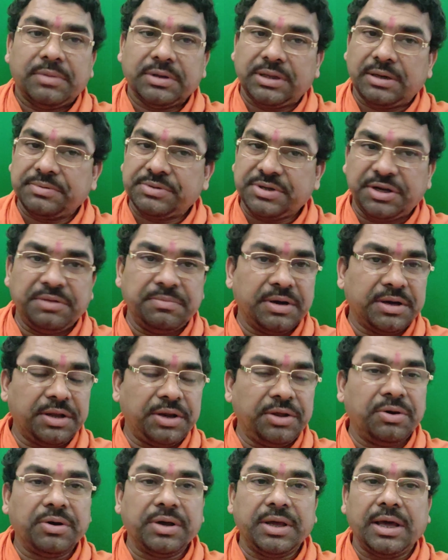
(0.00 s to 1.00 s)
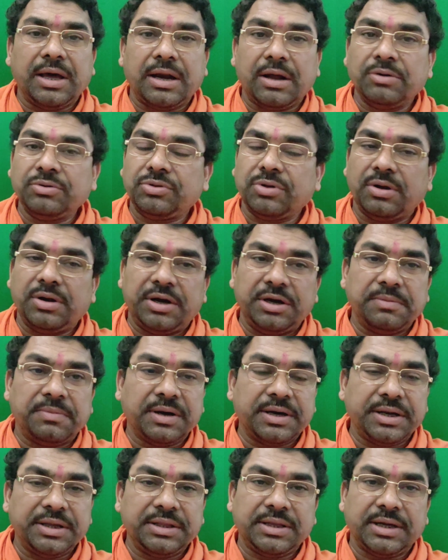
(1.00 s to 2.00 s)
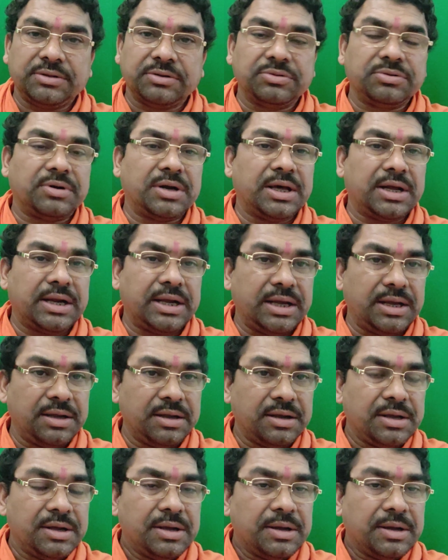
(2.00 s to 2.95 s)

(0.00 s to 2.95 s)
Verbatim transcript: मतलब शनि बकरी हो गया राहु तो ऑलरेडी बकरी था तो दौड़ा रहा है